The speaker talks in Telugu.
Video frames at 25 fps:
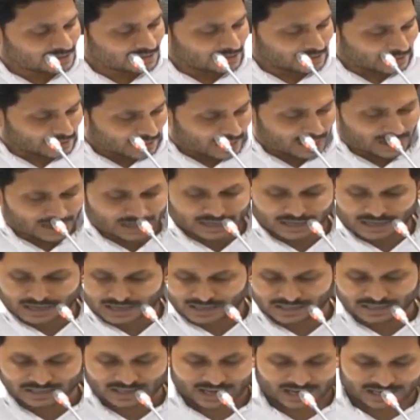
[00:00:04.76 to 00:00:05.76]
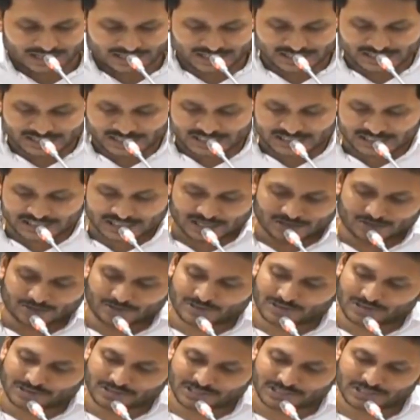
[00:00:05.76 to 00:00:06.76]
నానా యాగి చేస్తూ
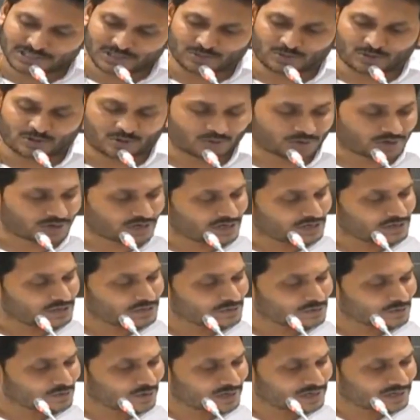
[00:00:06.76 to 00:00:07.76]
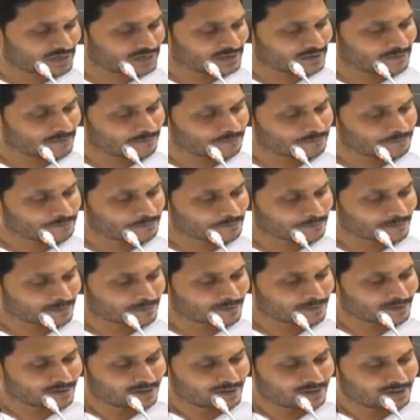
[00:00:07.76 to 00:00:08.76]
ఉన్నారు చంద్రబాబు నాయుడు అండ్
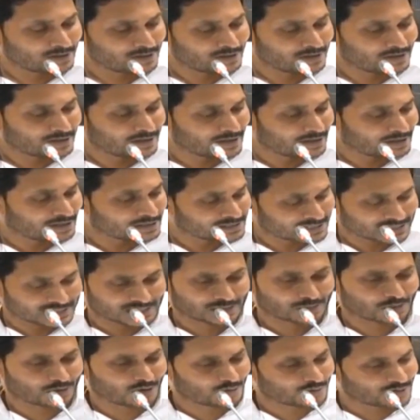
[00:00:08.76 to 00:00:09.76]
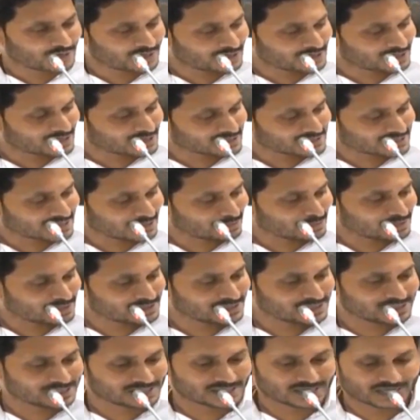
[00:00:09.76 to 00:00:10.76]
చంద్రబాబు నాయుడుకి
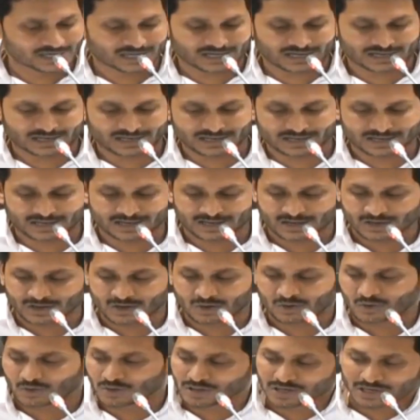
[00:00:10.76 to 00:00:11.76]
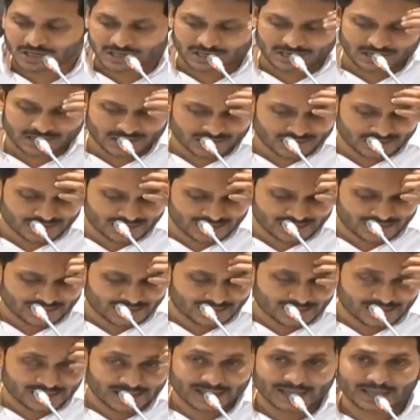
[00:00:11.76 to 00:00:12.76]
సంబంధించిన కొన్ని
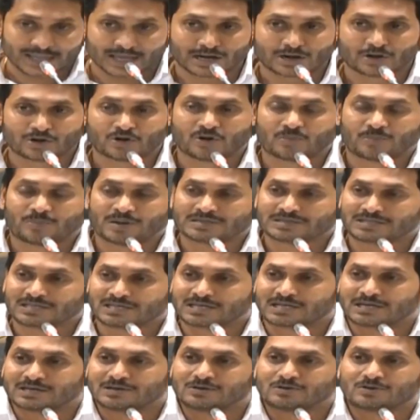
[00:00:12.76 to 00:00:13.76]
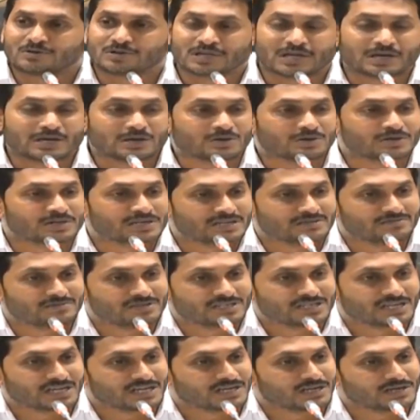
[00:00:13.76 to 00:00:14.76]
ఎల్లో పత్రికలు ఎల్లో
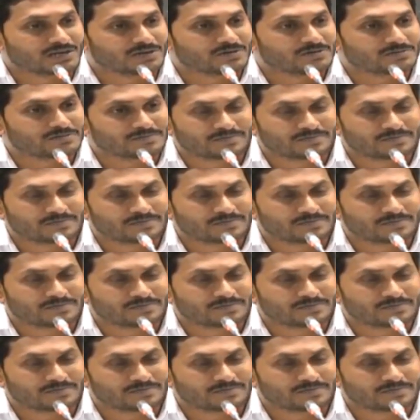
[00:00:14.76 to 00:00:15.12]
టీవీ ఛానళ్ళు